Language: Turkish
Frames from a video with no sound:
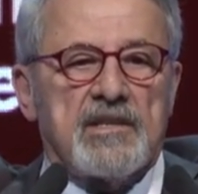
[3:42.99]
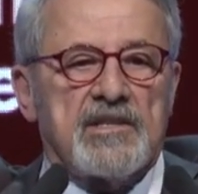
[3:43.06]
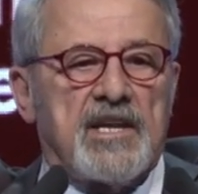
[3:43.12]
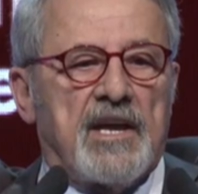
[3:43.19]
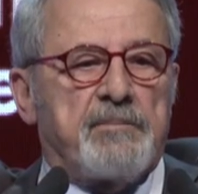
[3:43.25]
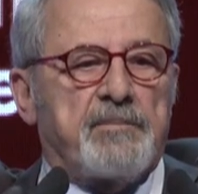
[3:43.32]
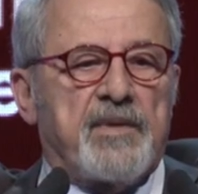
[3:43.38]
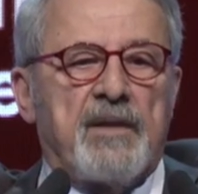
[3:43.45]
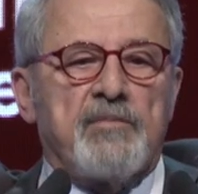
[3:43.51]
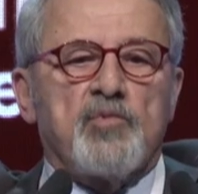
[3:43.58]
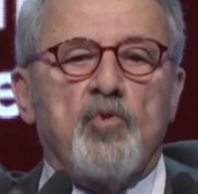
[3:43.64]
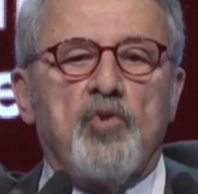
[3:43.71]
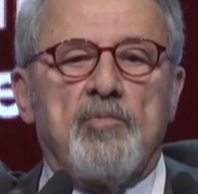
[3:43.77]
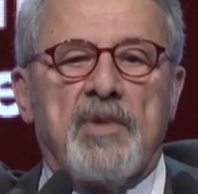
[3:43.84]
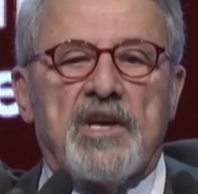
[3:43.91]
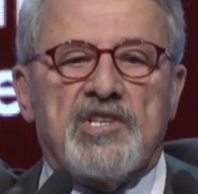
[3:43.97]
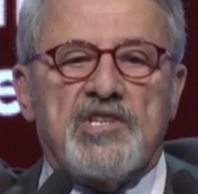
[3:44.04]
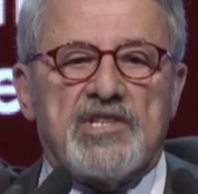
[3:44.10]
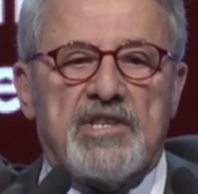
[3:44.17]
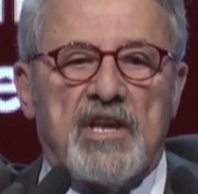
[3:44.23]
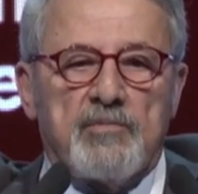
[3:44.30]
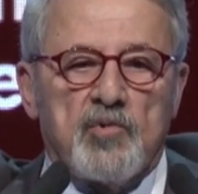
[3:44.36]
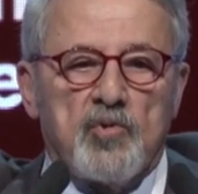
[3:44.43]
Depremde ölmek
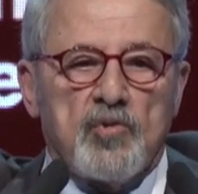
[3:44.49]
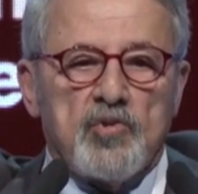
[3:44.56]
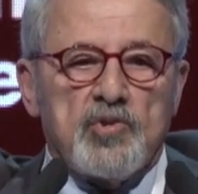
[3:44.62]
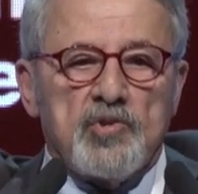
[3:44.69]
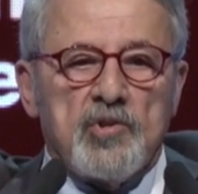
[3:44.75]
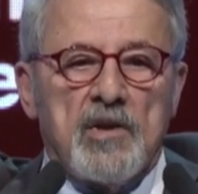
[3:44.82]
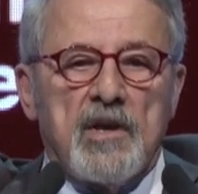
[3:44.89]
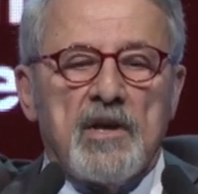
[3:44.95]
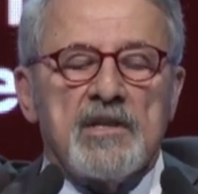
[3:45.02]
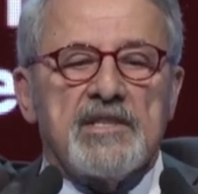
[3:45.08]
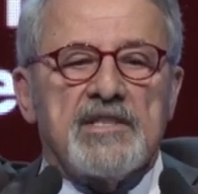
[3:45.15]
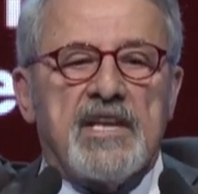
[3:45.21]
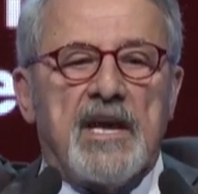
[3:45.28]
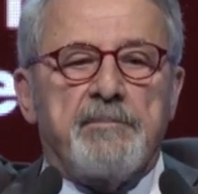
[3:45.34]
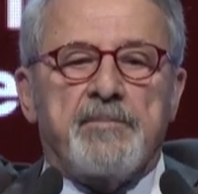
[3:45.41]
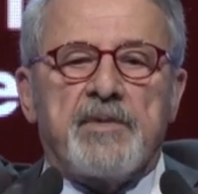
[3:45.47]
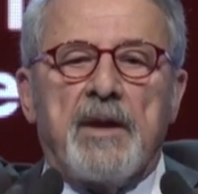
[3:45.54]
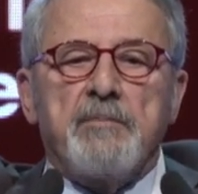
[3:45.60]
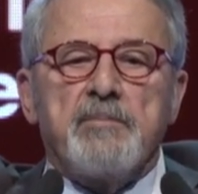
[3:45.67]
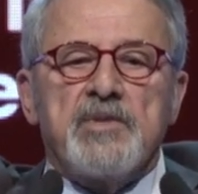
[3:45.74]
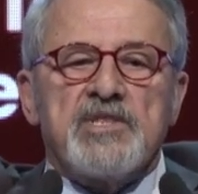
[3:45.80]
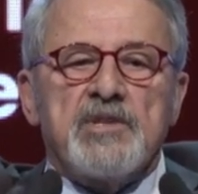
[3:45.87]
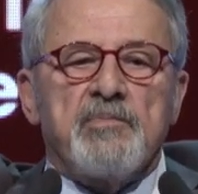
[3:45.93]
istemiyoruz.
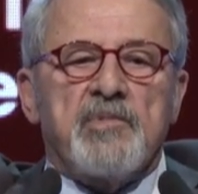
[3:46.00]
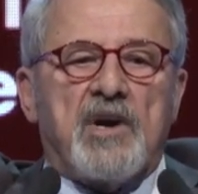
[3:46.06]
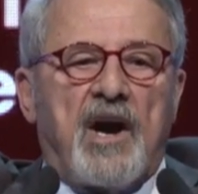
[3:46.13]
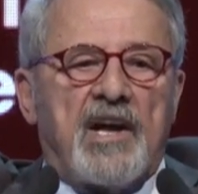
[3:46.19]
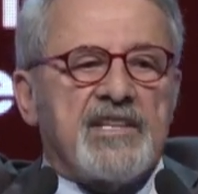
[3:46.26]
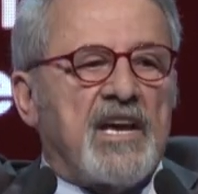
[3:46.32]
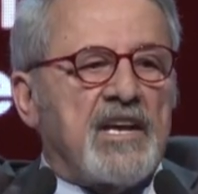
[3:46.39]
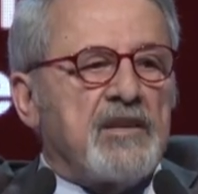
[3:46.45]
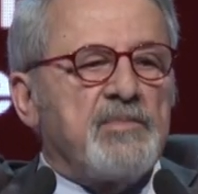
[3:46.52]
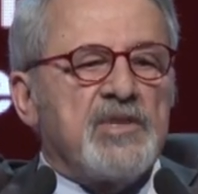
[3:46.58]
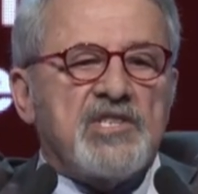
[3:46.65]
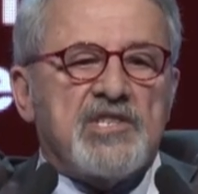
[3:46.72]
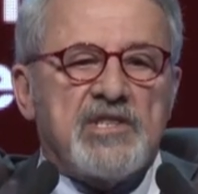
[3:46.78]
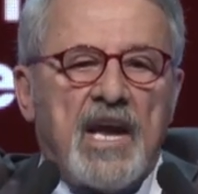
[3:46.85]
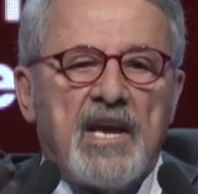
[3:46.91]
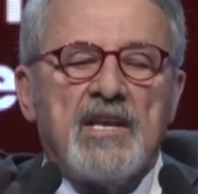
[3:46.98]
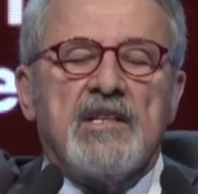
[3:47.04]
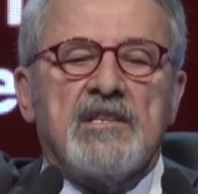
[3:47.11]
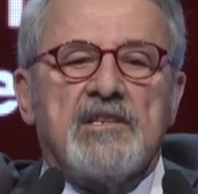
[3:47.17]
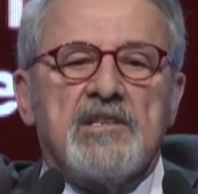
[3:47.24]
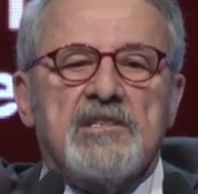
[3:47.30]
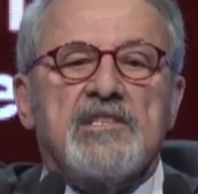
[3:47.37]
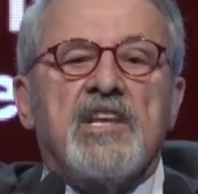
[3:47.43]
Deprem bizim kaderimiz
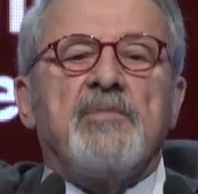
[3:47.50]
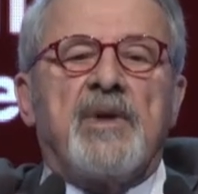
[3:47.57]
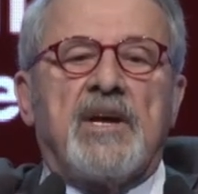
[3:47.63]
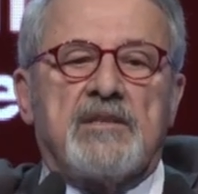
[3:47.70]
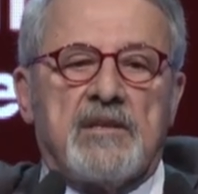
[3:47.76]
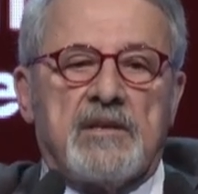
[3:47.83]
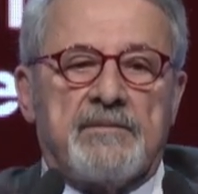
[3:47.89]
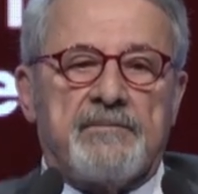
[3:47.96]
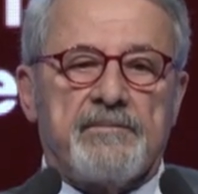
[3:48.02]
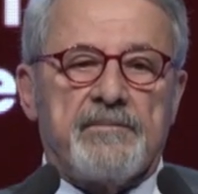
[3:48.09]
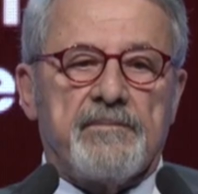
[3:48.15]
değildir demedi.